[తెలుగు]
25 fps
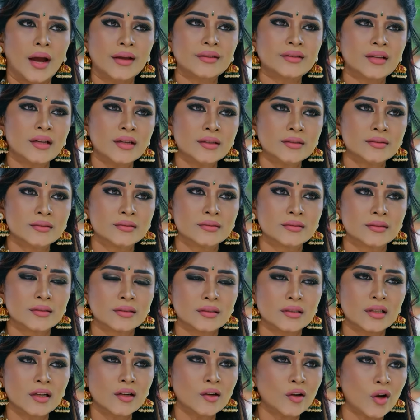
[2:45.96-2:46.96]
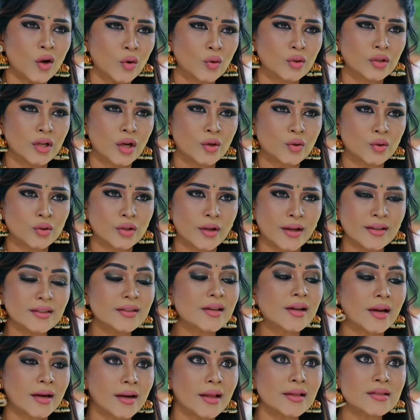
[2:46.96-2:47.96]
అయితే ఇంట్లో
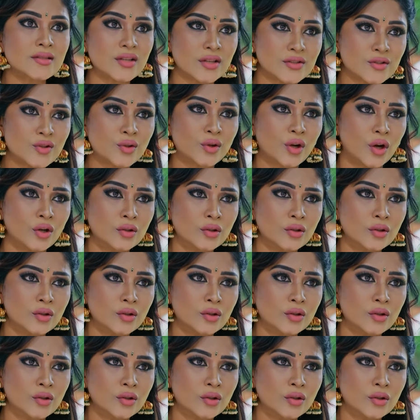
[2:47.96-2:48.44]
ఉండకుండా ఇక్కడేం